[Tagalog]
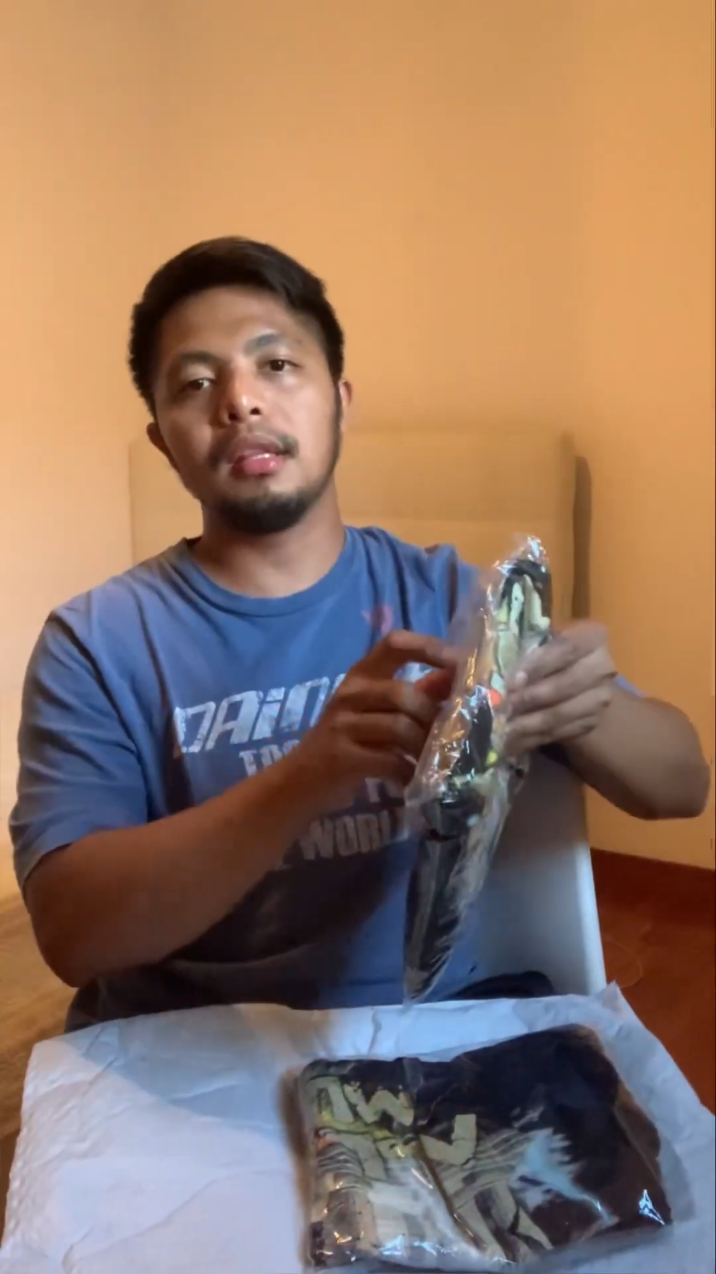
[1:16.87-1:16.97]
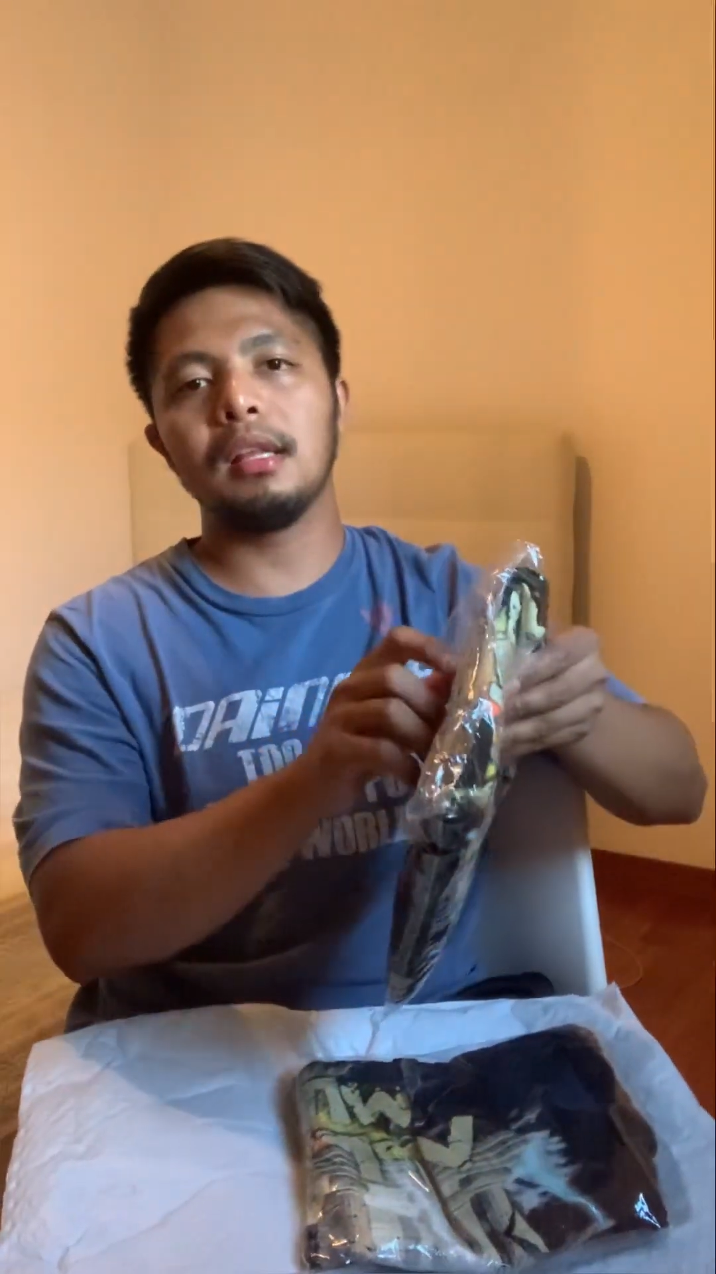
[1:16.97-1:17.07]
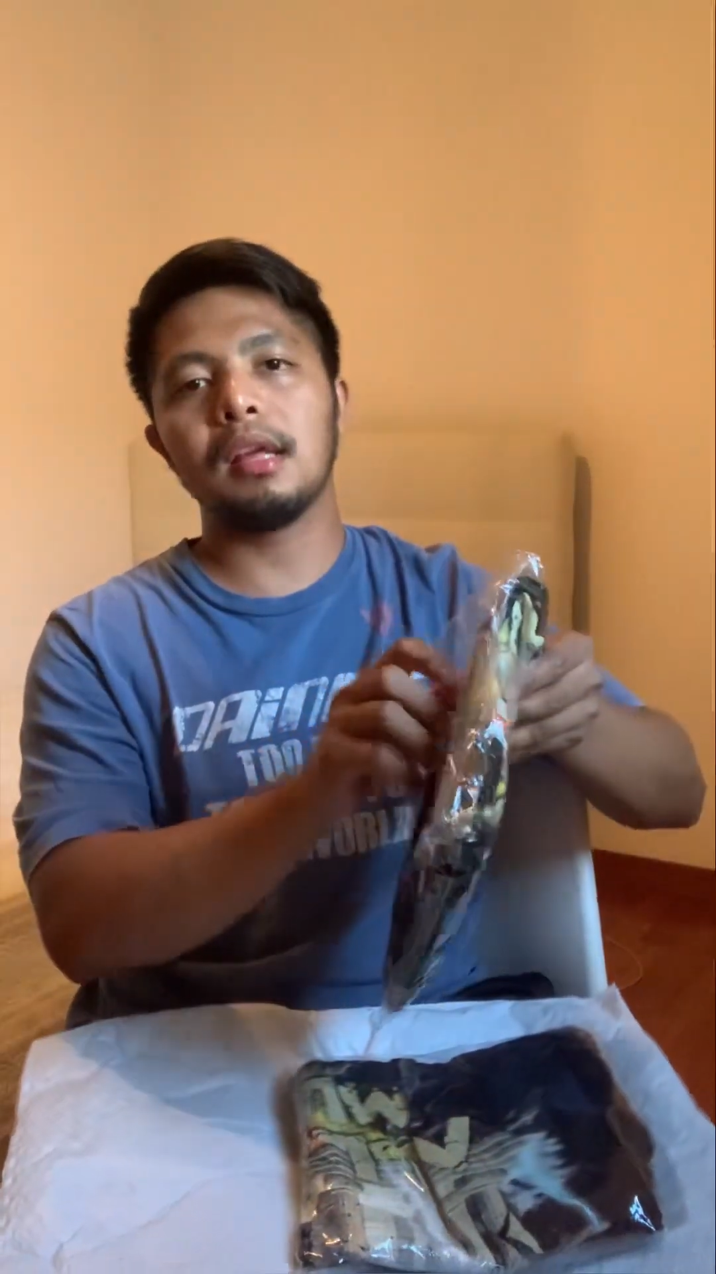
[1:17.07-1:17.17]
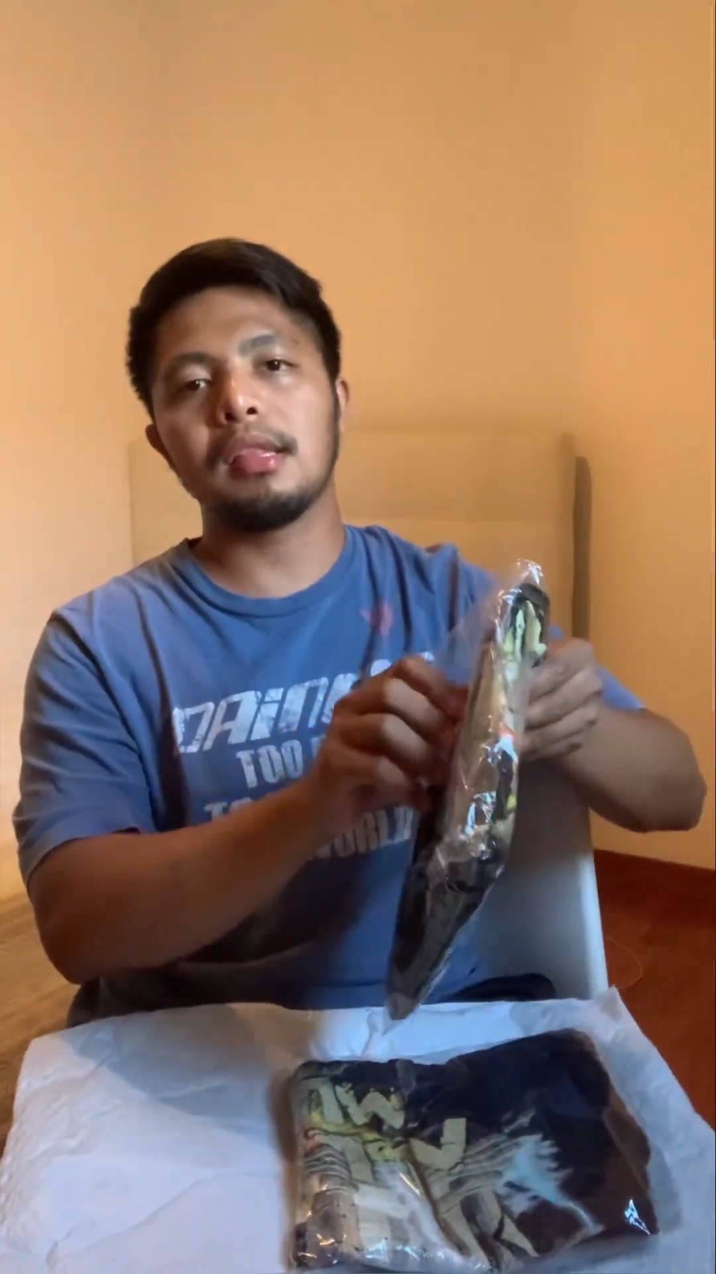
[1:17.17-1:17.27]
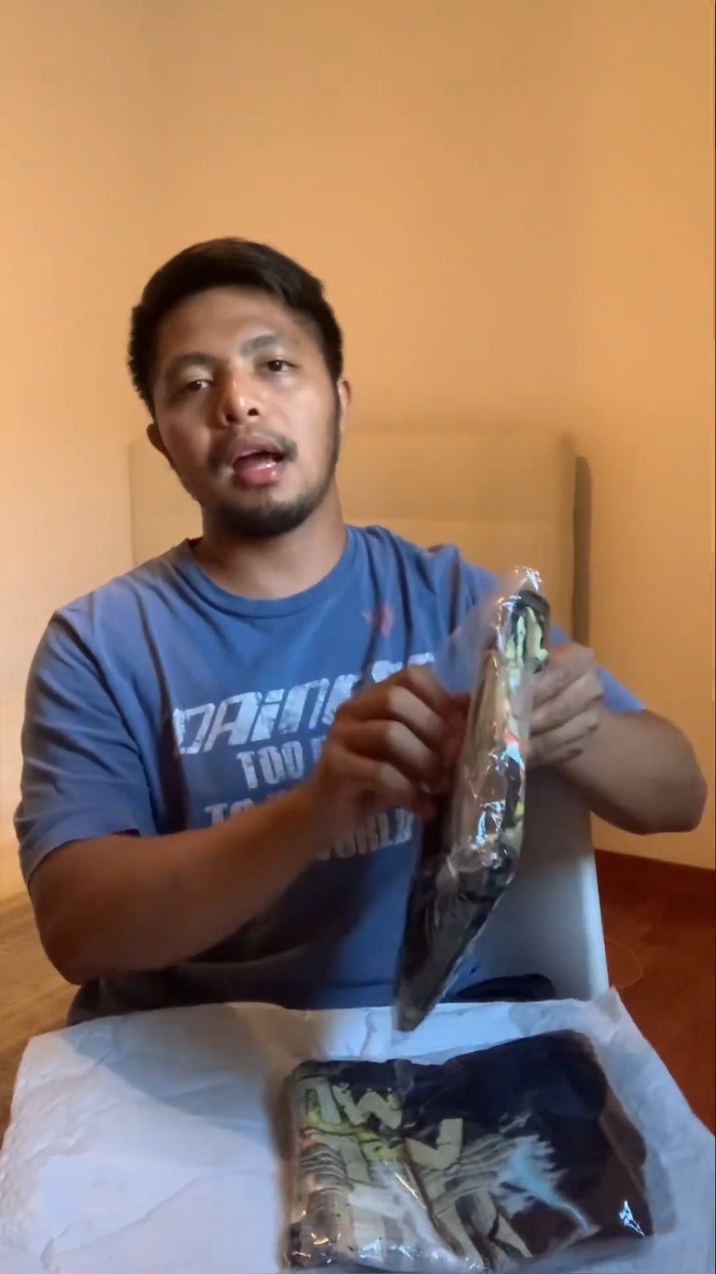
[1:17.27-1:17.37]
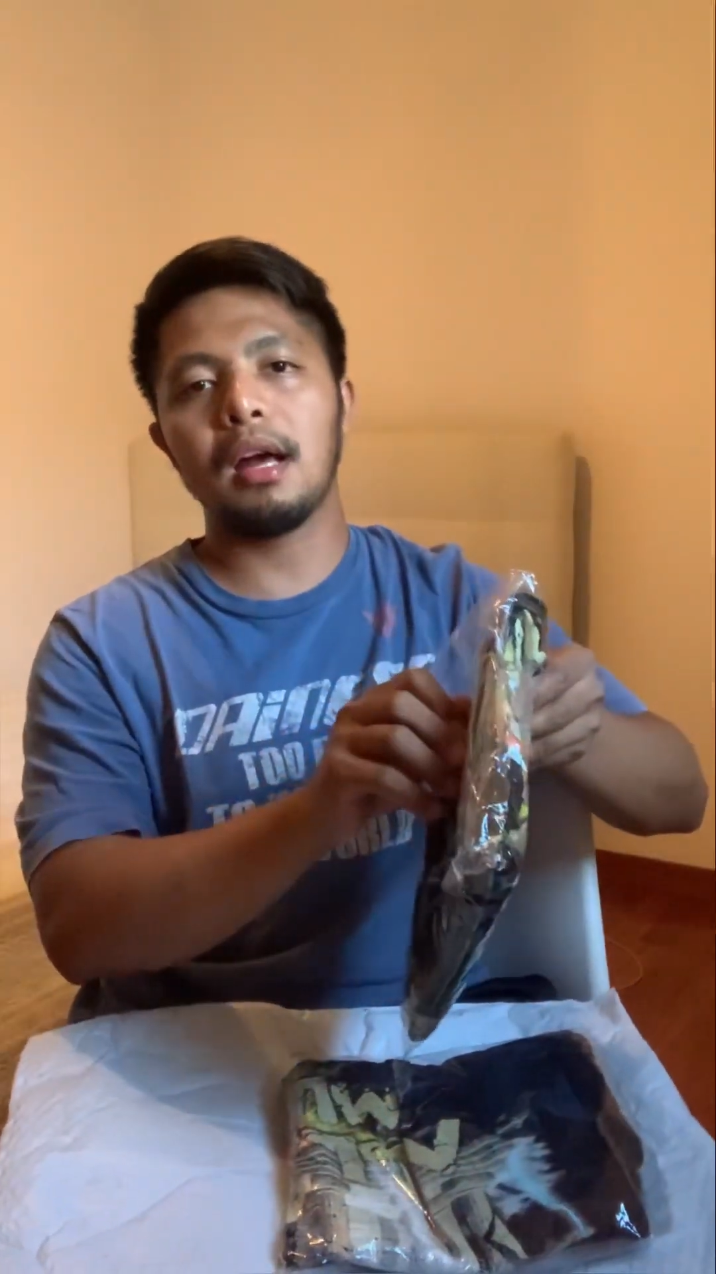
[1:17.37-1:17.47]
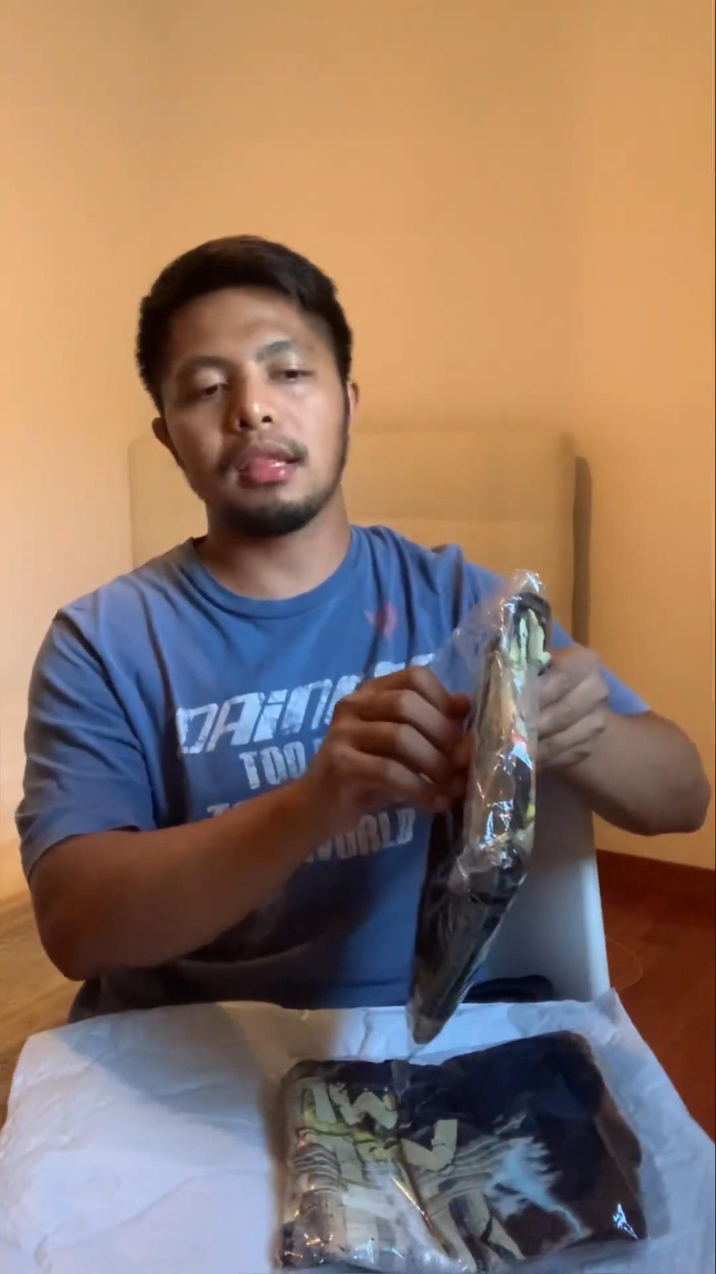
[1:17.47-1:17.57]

sila sa